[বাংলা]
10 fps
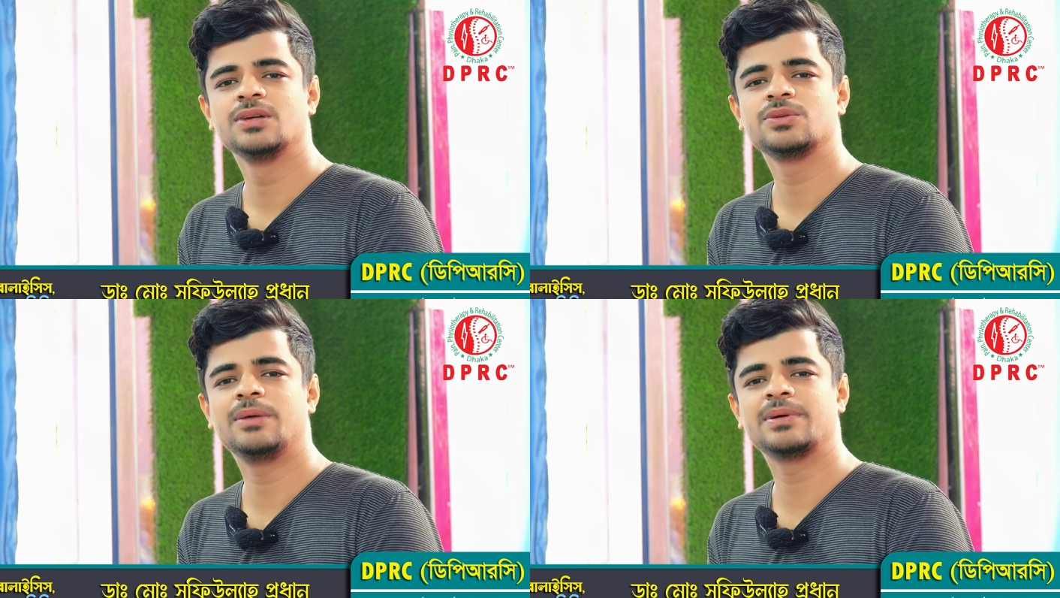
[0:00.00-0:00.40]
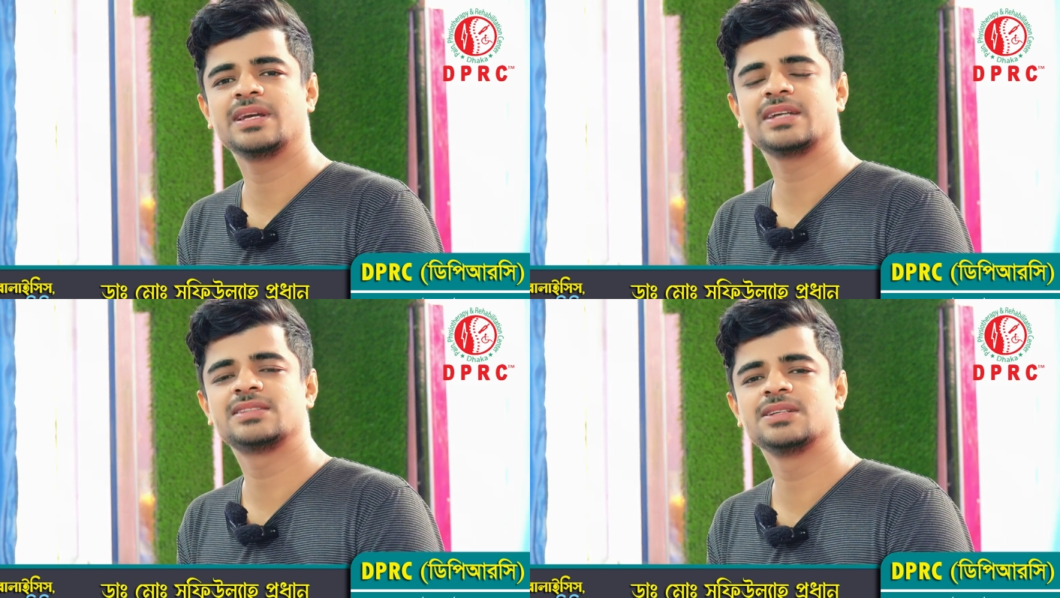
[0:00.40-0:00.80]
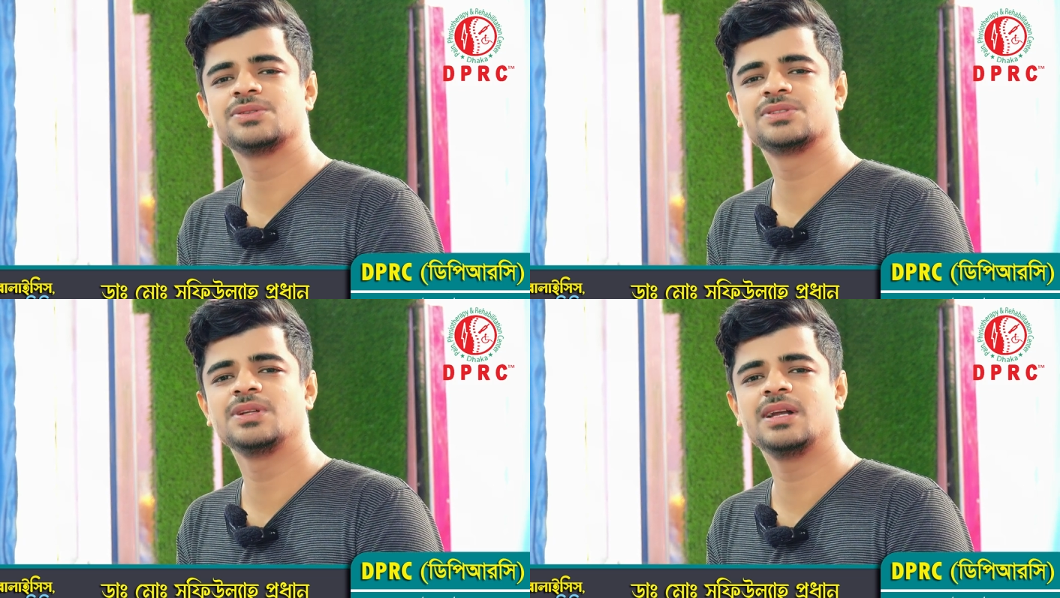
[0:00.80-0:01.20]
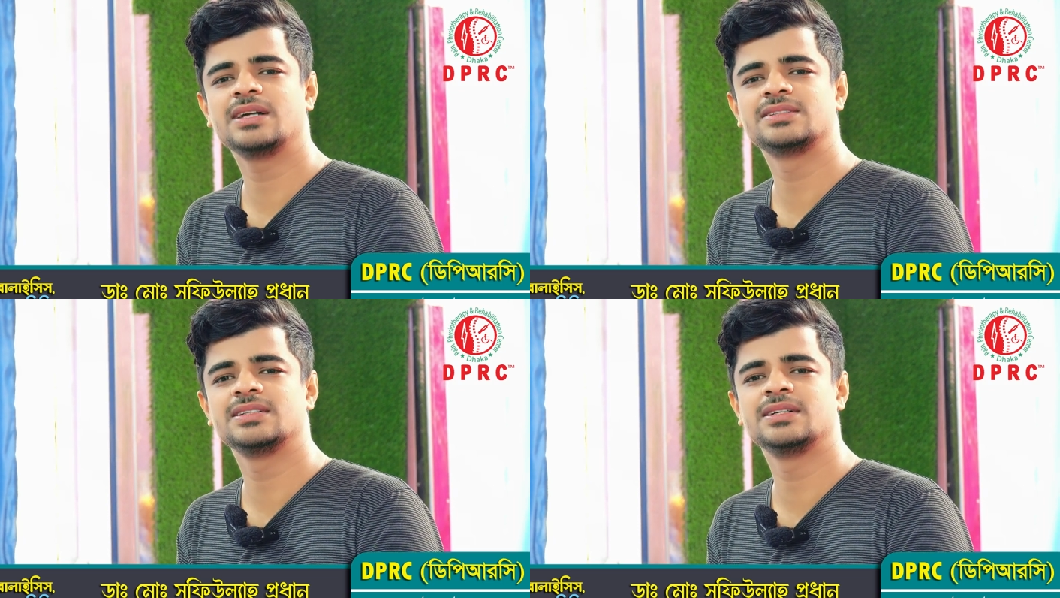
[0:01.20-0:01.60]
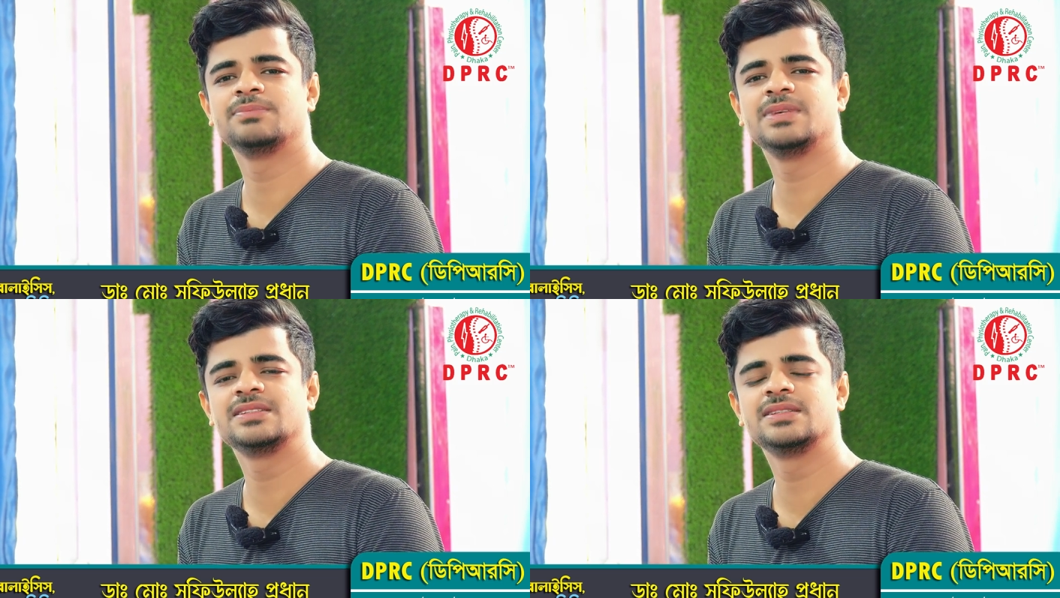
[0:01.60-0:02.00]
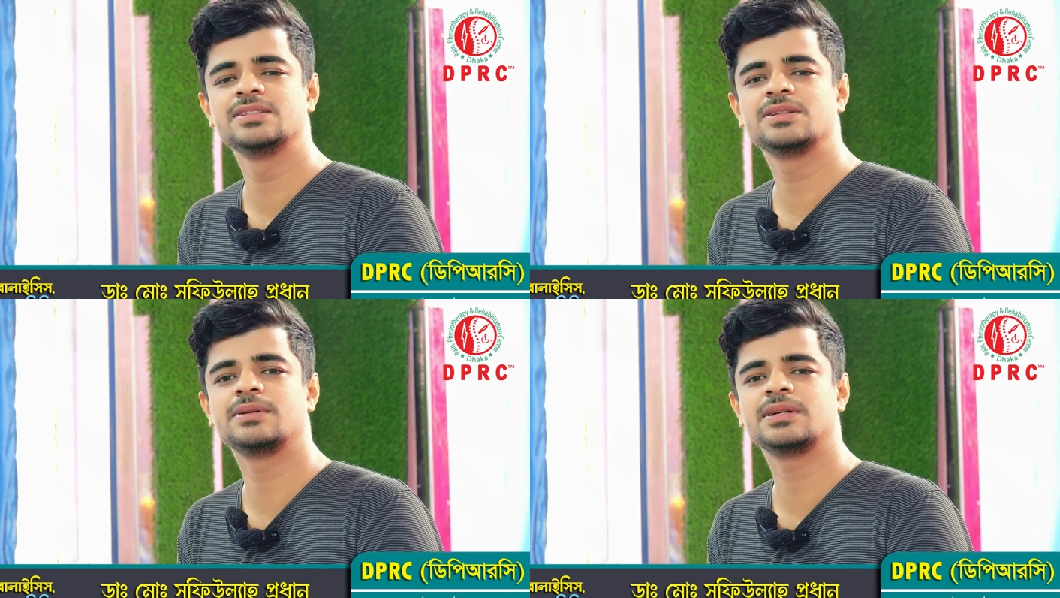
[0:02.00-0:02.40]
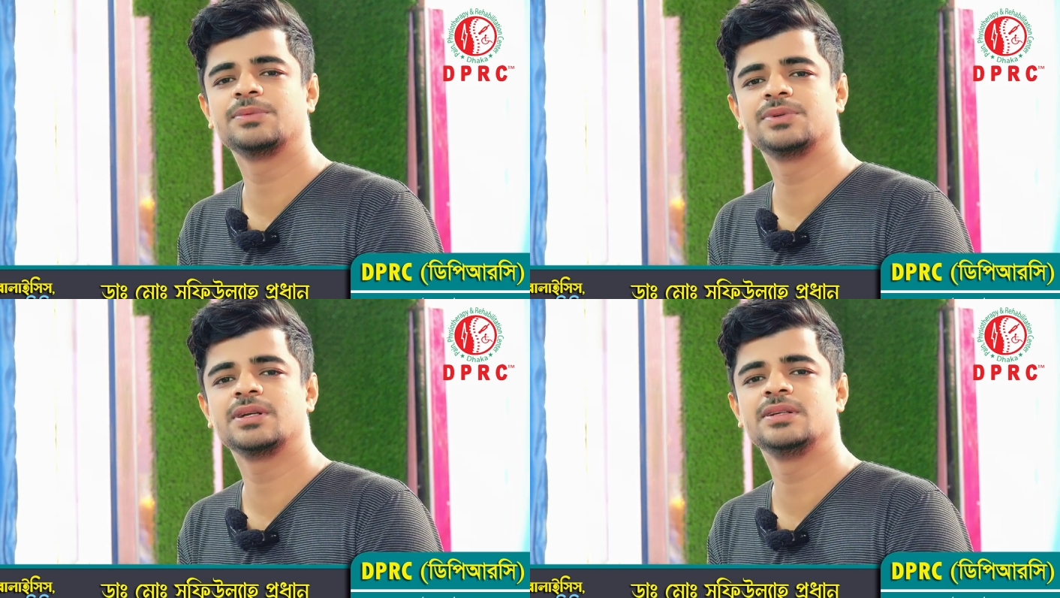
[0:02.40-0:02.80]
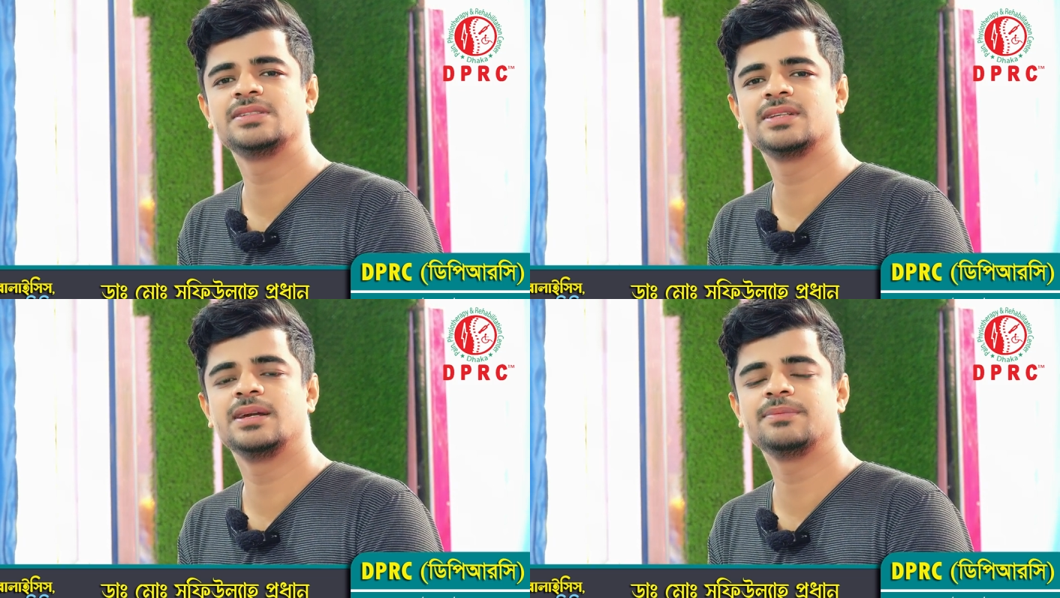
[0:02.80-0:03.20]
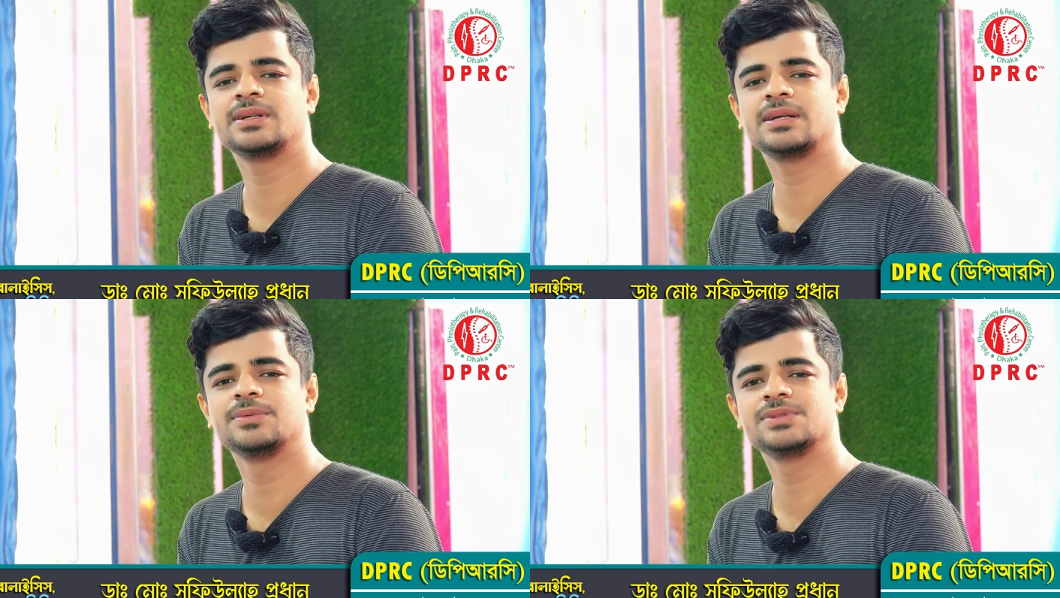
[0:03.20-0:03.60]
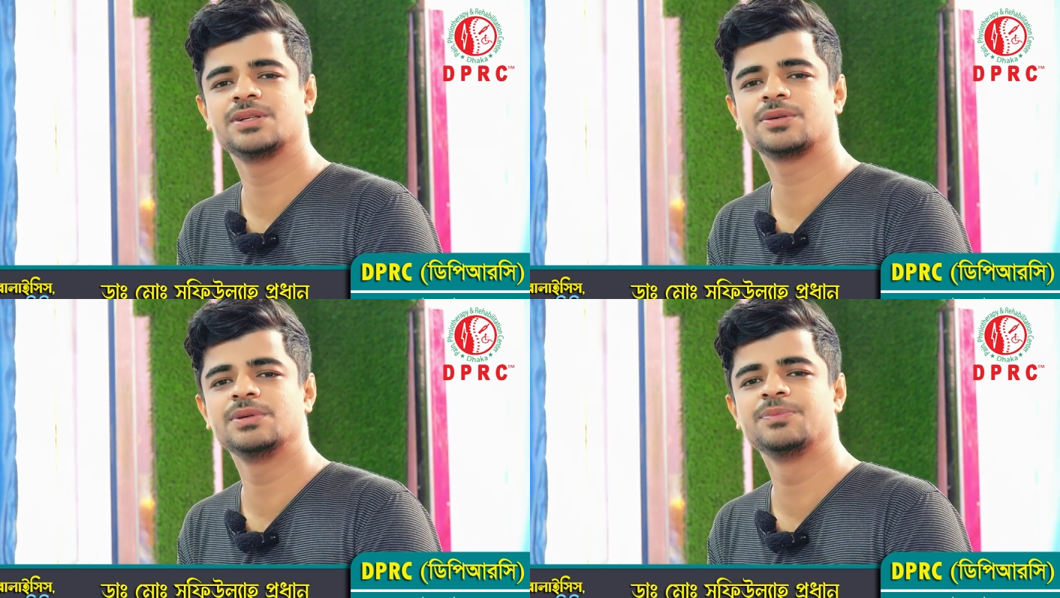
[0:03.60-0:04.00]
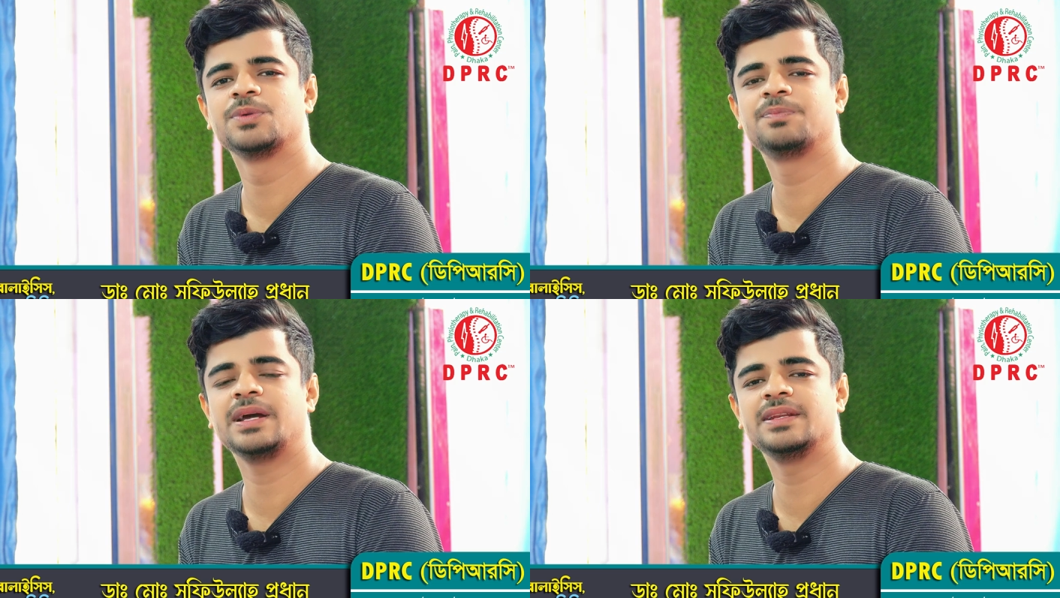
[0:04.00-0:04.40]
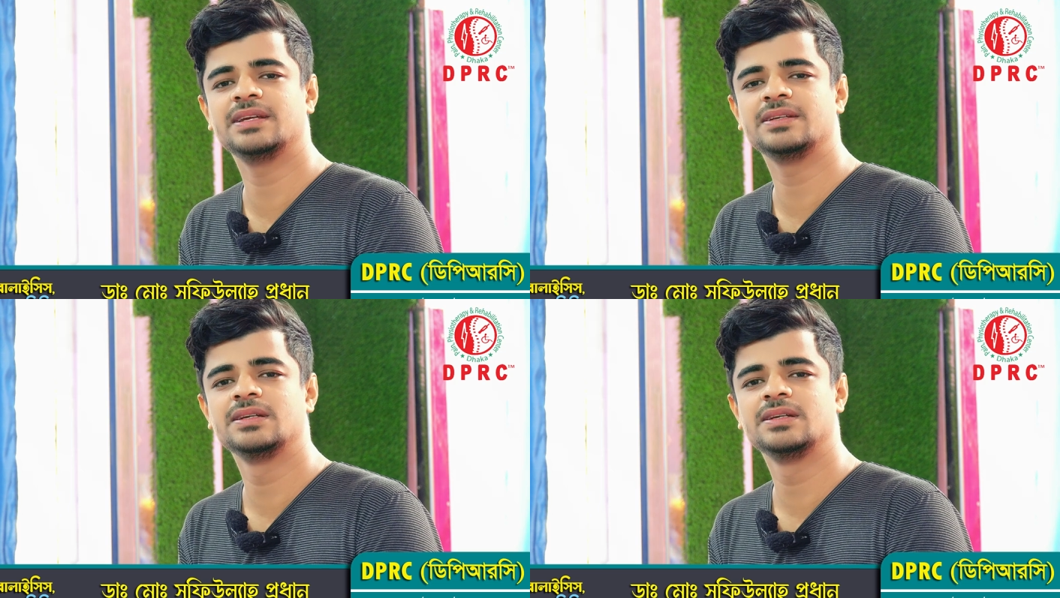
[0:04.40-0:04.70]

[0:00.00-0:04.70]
তো আমাকে এক্স রে করছিল আর যে মেডিসিন দিয়েছিল ওটা আমি ওটা নিছিলাম বাট আমি সেরকম ইম্প্রুভ পাই নাই